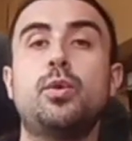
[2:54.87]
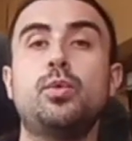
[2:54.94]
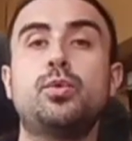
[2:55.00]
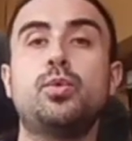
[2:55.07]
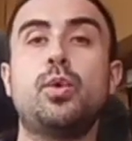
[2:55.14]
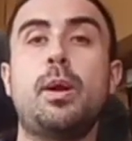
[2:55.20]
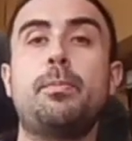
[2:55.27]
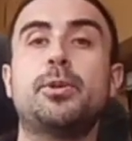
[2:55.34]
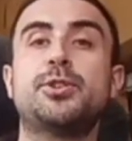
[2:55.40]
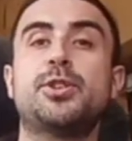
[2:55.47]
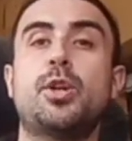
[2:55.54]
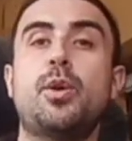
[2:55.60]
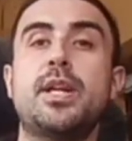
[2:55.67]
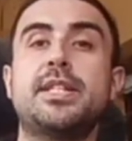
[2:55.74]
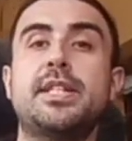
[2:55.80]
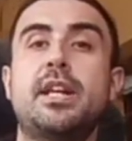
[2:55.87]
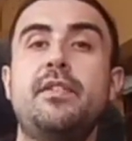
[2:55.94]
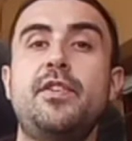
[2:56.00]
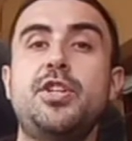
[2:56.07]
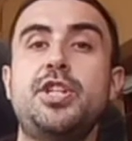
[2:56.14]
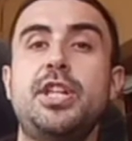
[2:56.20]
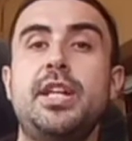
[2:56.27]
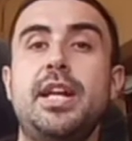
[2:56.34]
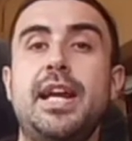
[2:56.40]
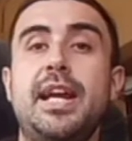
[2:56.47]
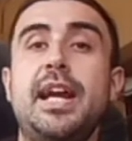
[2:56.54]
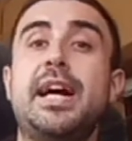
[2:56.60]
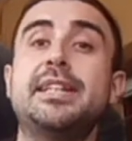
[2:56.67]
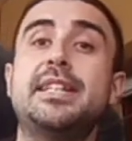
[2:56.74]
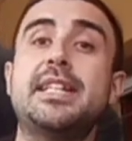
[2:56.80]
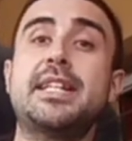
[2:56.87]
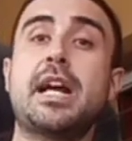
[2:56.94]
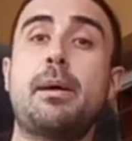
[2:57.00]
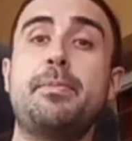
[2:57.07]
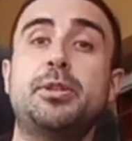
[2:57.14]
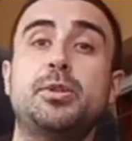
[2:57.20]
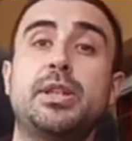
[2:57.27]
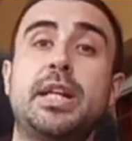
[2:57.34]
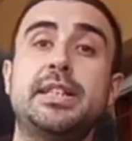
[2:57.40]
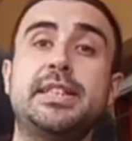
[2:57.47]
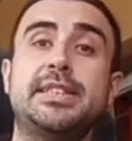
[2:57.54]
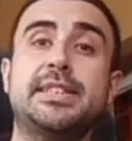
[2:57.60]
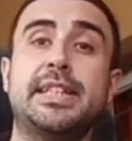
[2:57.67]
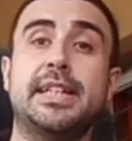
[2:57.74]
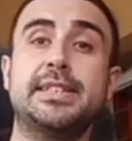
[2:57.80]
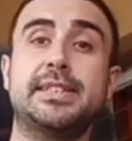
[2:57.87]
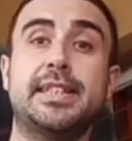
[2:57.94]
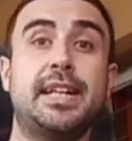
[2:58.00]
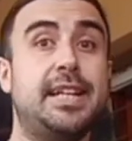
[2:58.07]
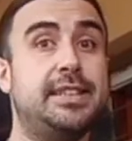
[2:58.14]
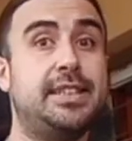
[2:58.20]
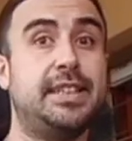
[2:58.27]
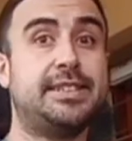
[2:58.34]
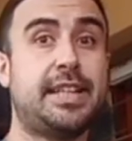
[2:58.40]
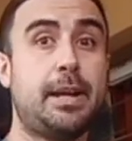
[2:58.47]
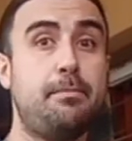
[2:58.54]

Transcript: culture possano essere vicine a discapito della distanza e del